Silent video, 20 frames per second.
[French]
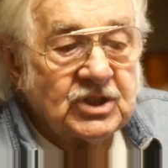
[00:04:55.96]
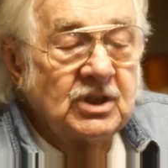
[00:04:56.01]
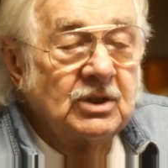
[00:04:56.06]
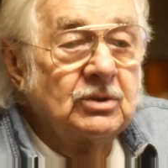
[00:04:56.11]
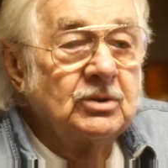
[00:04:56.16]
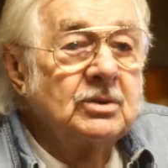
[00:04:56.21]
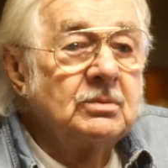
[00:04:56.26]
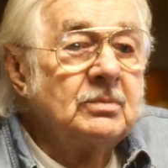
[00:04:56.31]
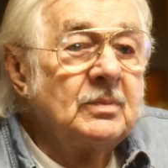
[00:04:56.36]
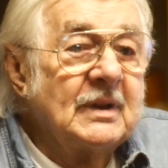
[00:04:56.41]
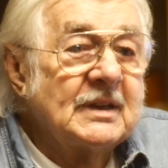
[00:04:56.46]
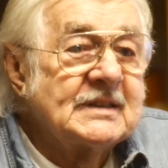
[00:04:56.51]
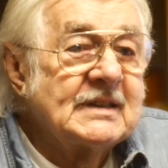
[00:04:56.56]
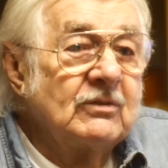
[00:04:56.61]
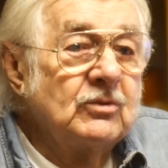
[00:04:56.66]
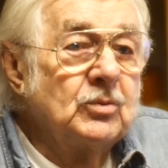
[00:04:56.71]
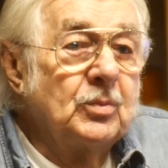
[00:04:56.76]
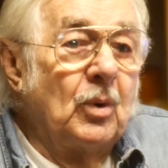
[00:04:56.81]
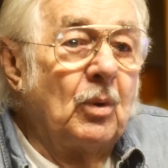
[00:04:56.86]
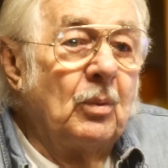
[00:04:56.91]
moi j'ai une
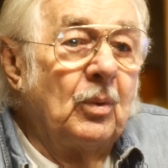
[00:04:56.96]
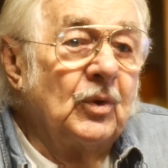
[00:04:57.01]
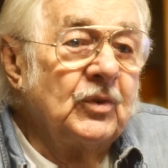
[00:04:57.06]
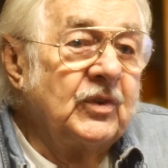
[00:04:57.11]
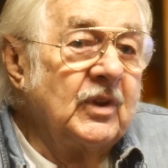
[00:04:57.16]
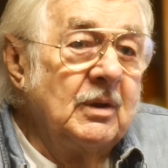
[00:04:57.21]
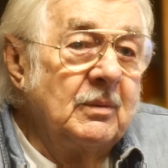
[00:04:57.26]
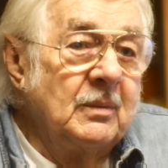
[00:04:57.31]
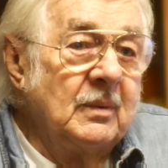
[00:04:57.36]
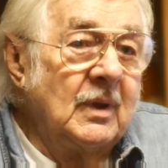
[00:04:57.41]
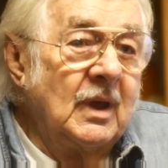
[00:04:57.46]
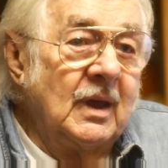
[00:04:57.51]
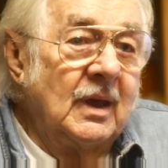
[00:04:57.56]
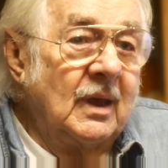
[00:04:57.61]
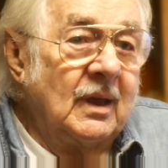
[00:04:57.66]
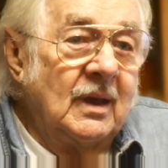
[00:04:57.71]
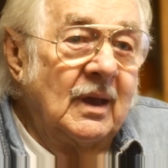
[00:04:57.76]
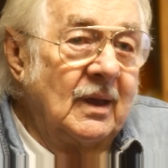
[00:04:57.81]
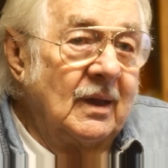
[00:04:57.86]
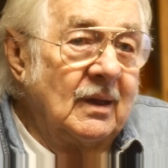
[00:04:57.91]
place à vous proposer,
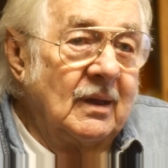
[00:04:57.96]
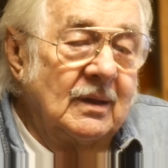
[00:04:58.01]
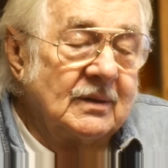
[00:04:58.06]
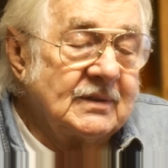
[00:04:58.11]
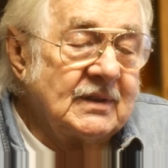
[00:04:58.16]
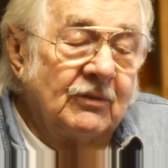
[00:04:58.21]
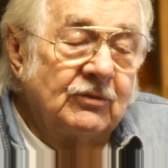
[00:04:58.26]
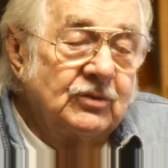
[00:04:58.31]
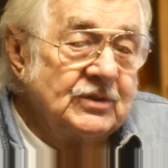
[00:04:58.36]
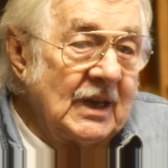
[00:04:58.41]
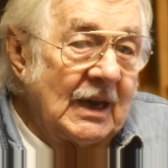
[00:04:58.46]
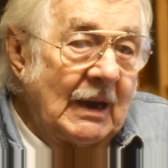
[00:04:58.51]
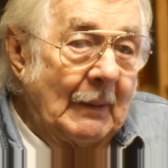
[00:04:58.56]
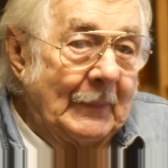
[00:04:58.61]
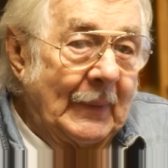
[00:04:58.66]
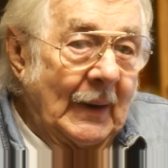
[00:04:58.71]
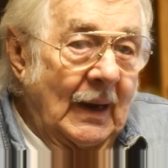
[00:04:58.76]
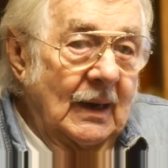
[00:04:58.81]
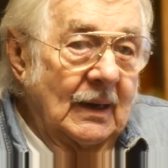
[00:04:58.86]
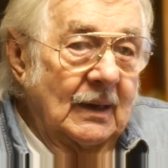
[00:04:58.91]
mais ça ne vous
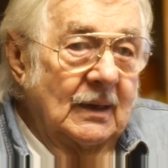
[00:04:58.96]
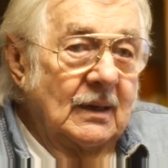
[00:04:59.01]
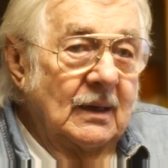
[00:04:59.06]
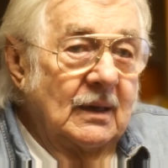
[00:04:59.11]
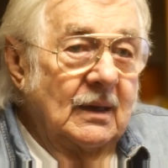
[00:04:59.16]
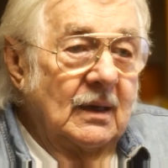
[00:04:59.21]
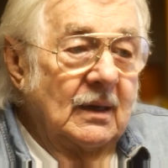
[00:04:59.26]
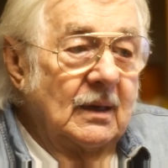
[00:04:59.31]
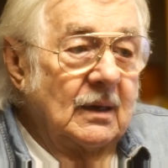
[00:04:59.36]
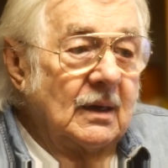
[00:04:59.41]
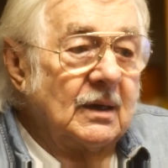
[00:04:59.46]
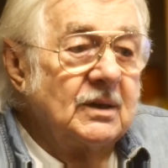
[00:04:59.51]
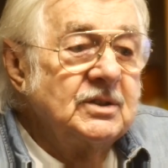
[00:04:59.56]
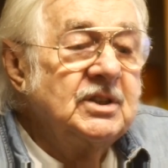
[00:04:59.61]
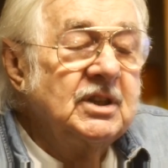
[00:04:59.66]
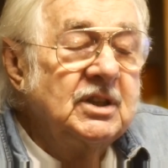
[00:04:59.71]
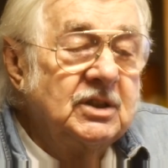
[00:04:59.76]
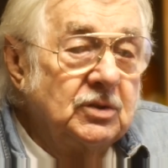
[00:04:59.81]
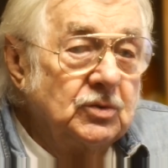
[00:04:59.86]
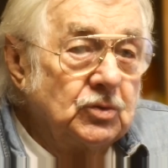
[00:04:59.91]
ira pas.
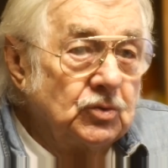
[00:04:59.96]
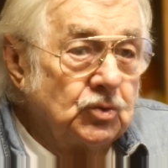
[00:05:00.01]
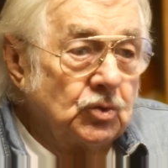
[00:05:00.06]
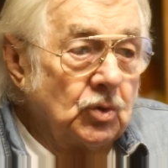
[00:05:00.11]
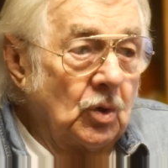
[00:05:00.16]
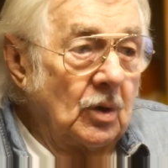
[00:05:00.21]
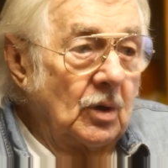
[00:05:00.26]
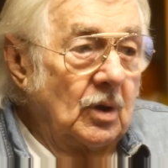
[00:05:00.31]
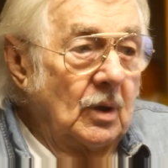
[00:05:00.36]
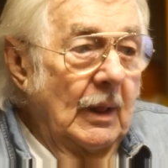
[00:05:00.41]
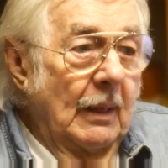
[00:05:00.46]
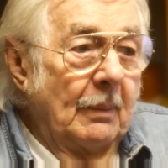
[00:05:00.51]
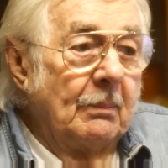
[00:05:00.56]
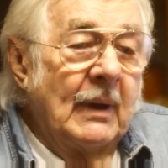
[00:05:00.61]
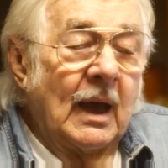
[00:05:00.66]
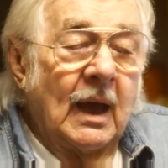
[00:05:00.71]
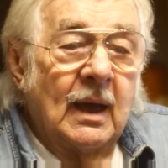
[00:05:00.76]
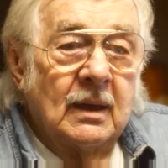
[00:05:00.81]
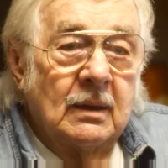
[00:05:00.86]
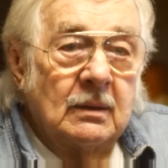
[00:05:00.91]
Je dis toujours,
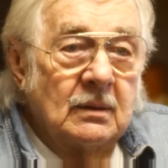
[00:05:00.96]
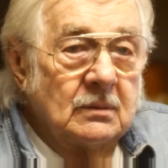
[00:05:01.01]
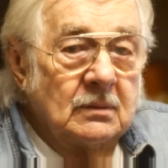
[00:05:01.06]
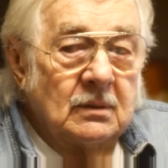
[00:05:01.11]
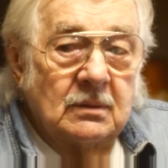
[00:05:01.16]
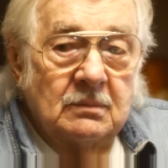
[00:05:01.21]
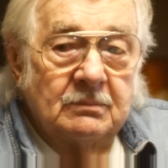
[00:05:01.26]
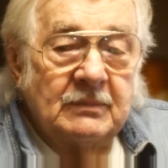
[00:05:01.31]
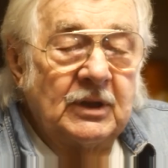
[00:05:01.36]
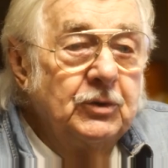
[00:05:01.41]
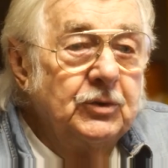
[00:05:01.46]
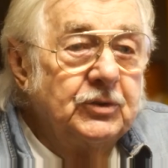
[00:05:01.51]
ben,